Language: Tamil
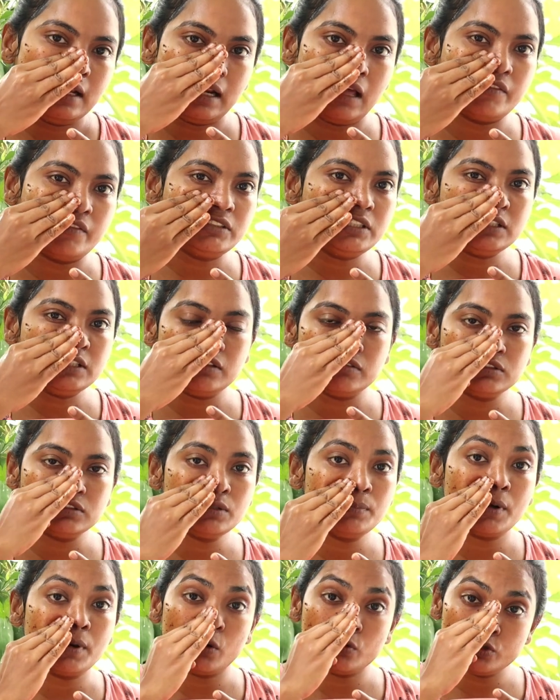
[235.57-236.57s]
நான் வந்து இதில்
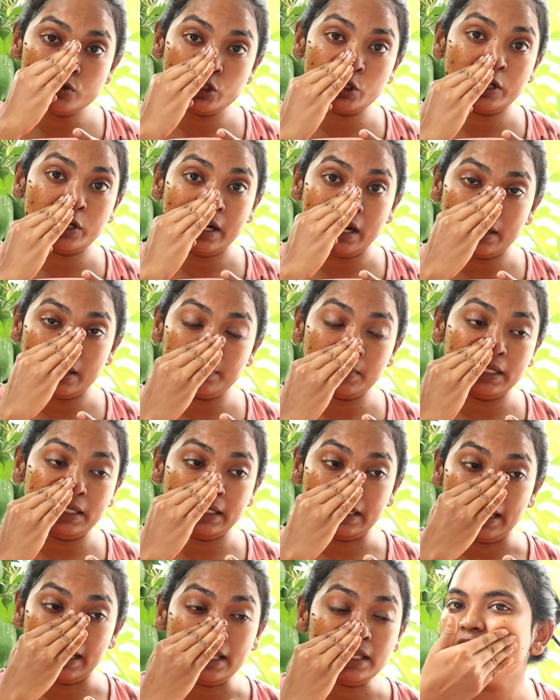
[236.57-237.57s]
வந்து ப்ரௌன் சுகர் ஆட்
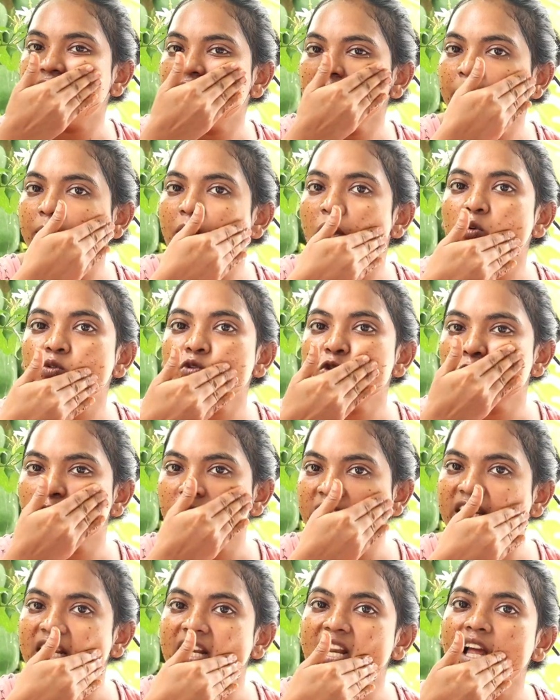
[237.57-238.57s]
பண்ணியிருக்கேன் கிட்ட ப்ரௌன்
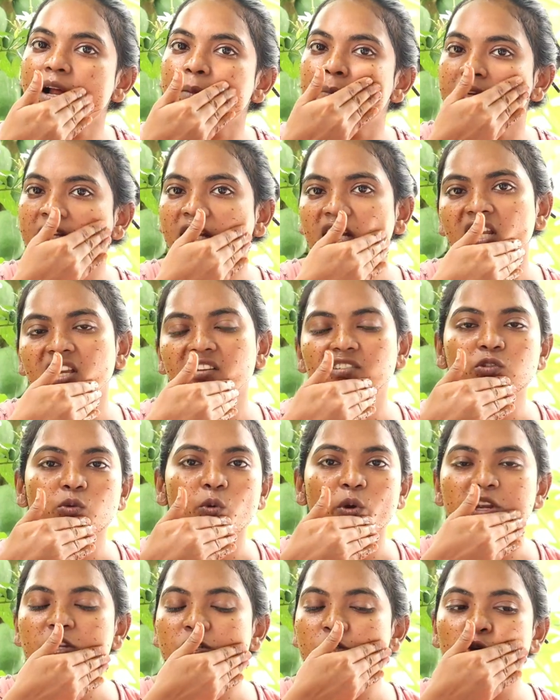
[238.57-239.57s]
சுகர் இல்லை அப்படின்னா நீங்கள்
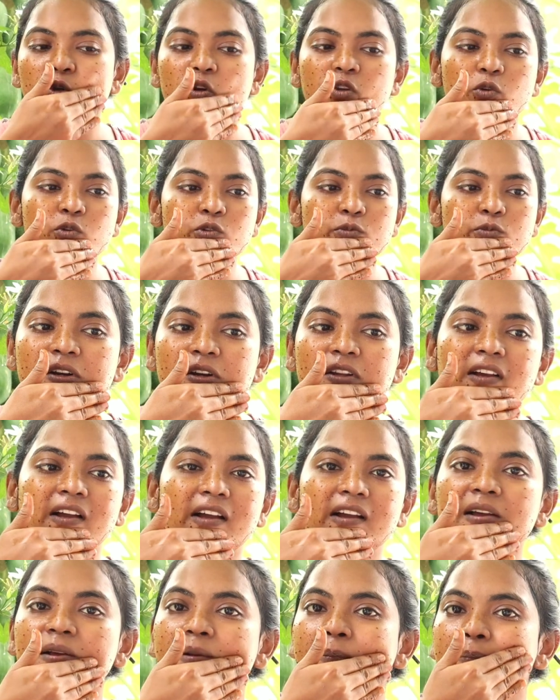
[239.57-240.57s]
வந்து ஒயிட் சுகர்
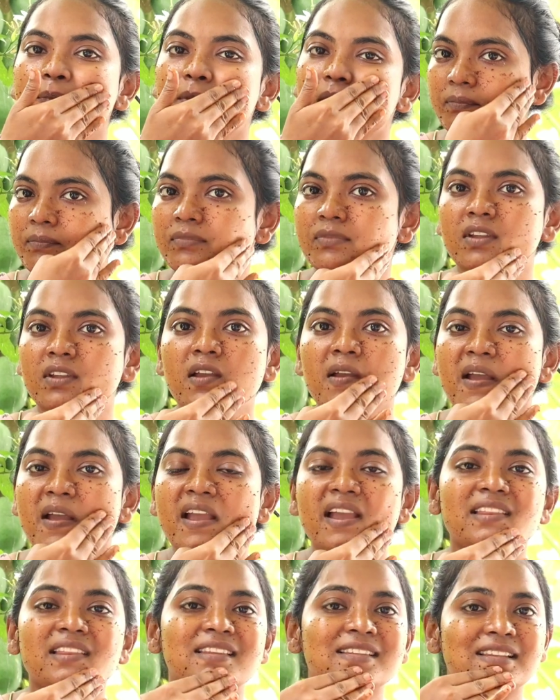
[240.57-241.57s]
பண்ணுங்கள்
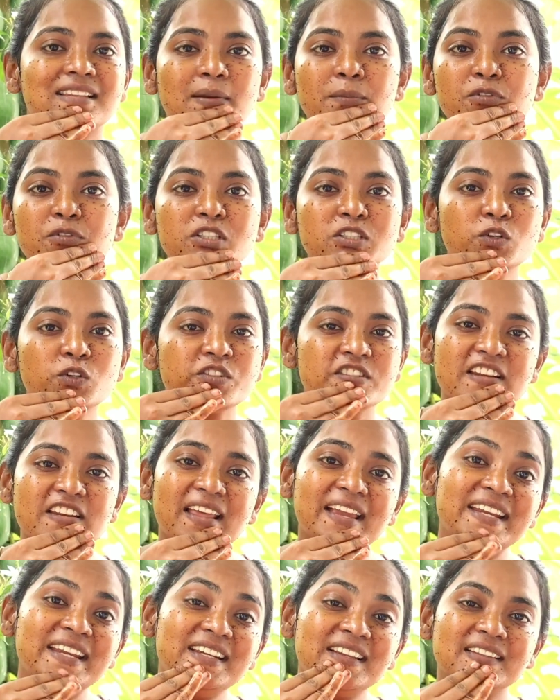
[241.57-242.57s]
இந்த ஸ்க்ரப் வந்து கொஞ்சம்
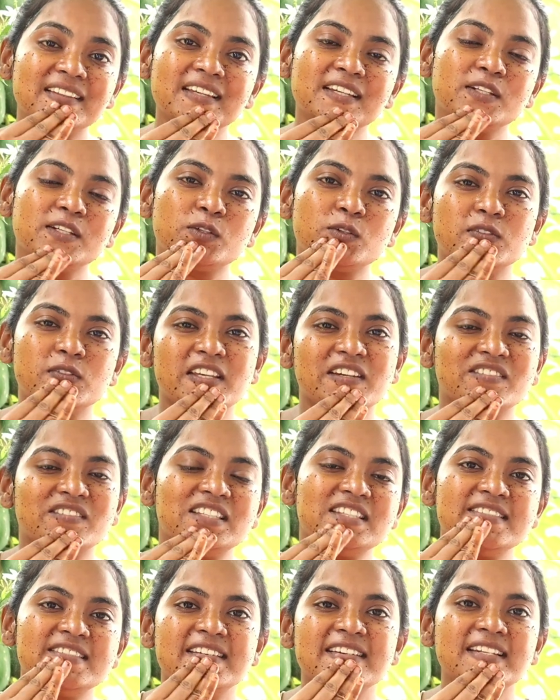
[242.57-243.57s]
லைட்டாக தான் இருக்கும் நீங்கள்
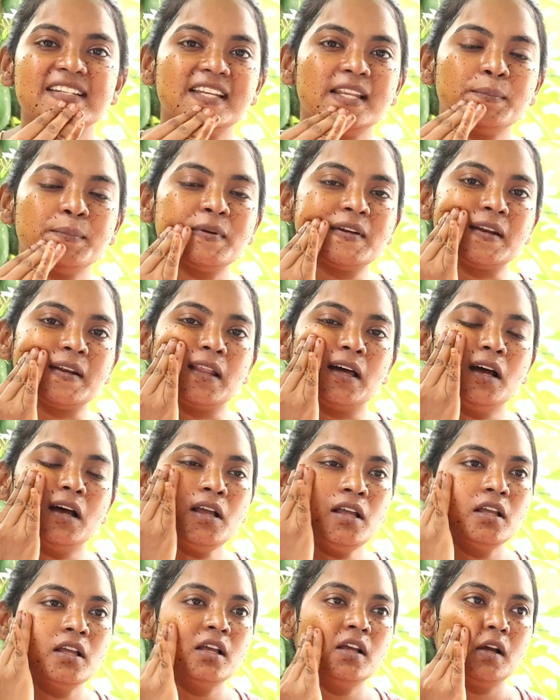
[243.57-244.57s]
வந்து ஜென்டிலாக பண்ணலாம்
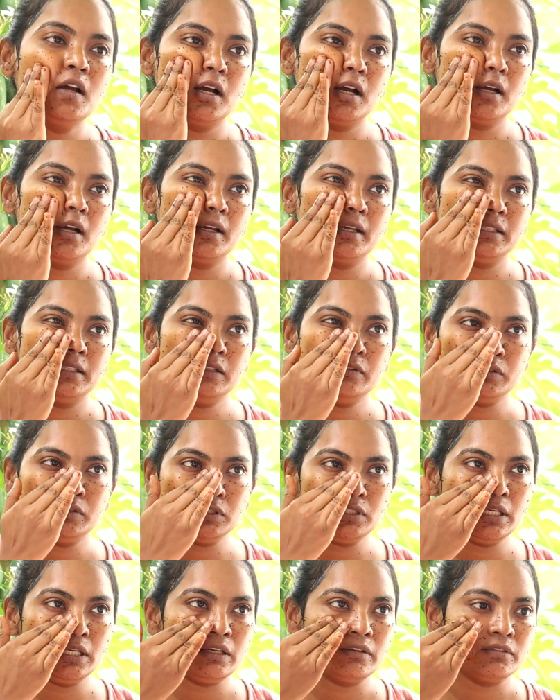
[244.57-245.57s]
இதே
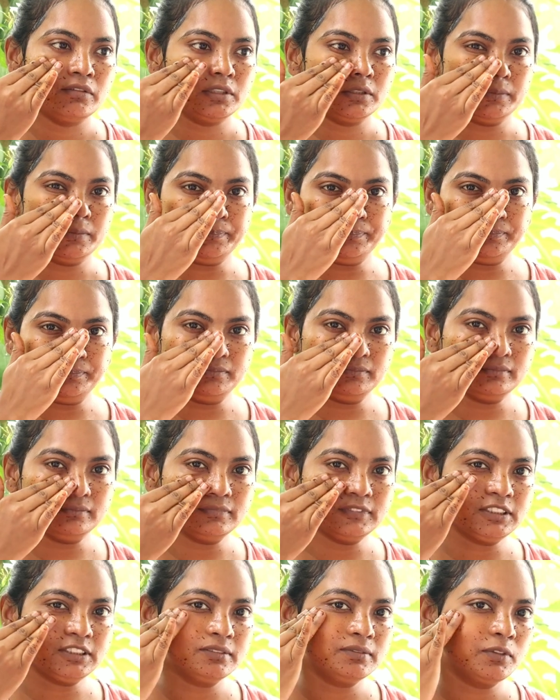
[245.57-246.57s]
வந்து நீங்கள்
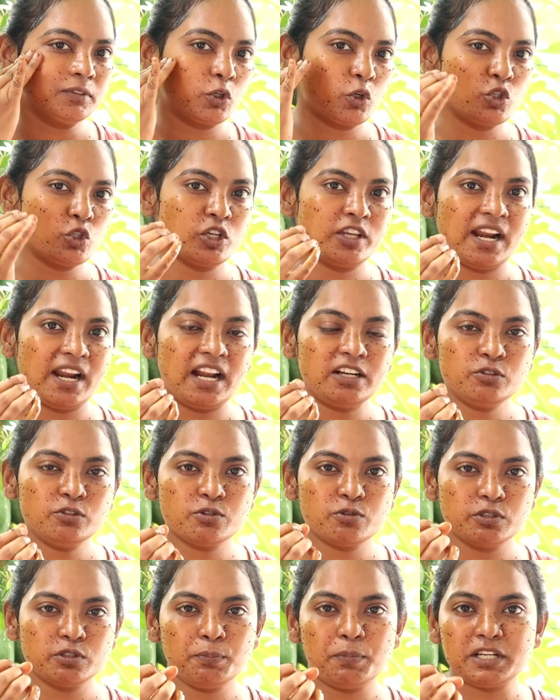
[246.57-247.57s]
கொஞ்சம்
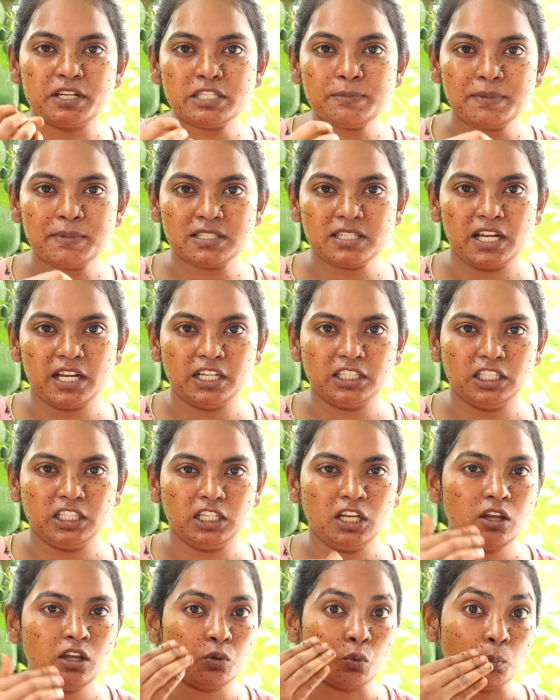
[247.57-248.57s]
கிரானுல்ஸ் வந்து பெருசு பெருசாக
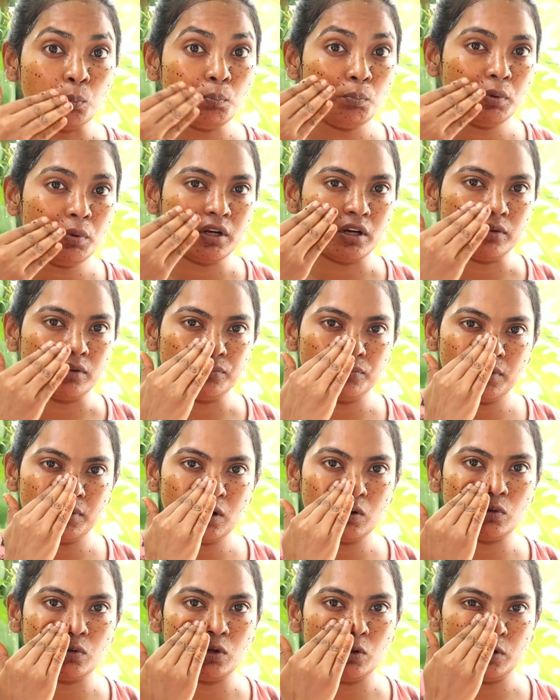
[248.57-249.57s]
எடுத்திங்கன்னா ரொம்ப
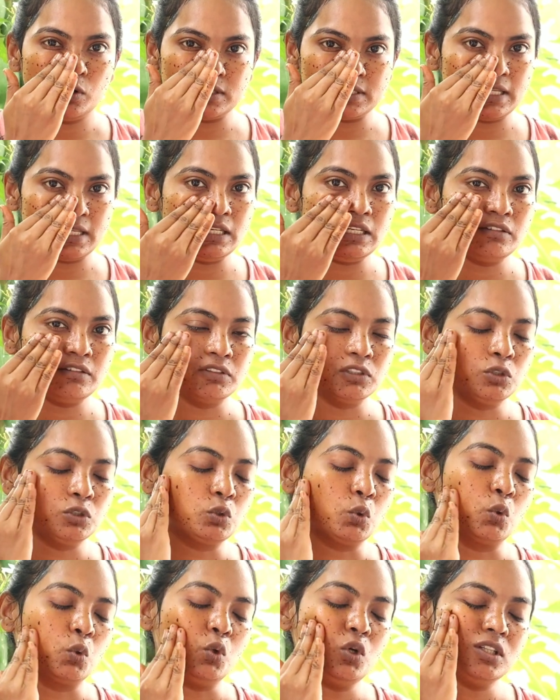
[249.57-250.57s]
ரஃப்பாக உங்களோட ஸ்கின்னுக்கு வந்து
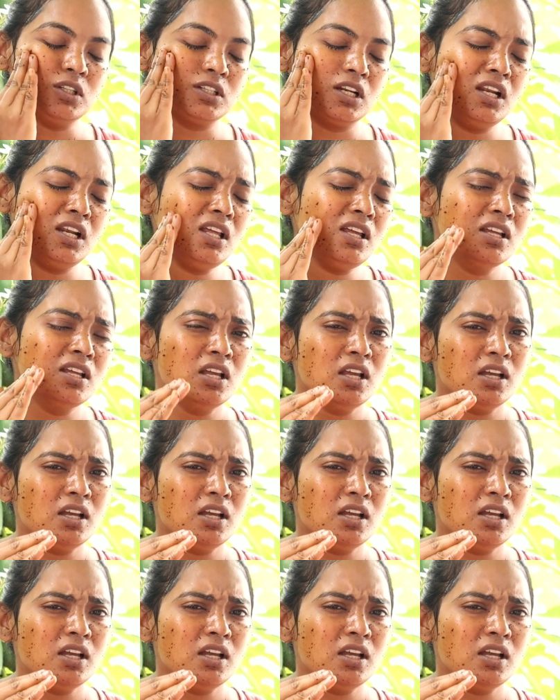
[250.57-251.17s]
தோணும் அதனால்